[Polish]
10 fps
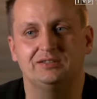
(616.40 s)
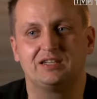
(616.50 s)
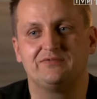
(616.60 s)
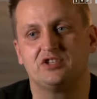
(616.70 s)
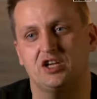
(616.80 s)

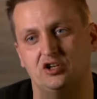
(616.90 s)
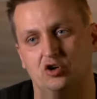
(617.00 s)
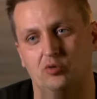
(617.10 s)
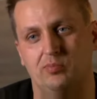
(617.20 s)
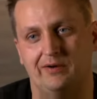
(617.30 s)

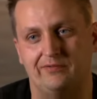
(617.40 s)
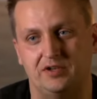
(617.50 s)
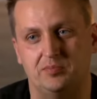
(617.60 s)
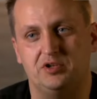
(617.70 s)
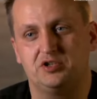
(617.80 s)
nadzwyczajnych obaw.
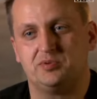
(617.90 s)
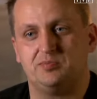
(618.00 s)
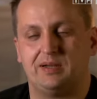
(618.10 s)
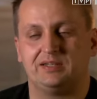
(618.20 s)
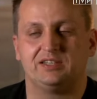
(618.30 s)
Nie byliśmy
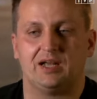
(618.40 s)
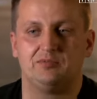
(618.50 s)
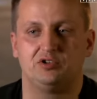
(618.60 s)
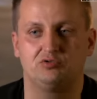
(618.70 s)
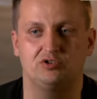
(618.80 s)

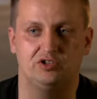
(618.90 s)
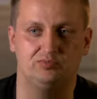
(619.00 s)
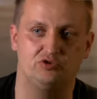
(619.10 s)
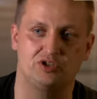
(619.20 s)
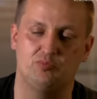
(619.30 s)
bandytami, których
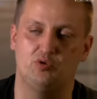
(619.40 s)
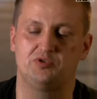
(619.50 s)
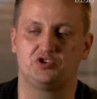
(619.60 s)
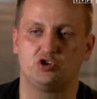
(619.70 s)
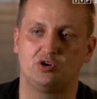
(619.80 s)
można
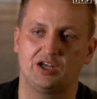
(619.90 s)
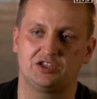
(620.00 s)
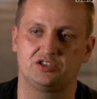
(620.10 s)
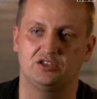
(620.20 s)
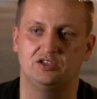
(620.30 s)
byłoby ściągać.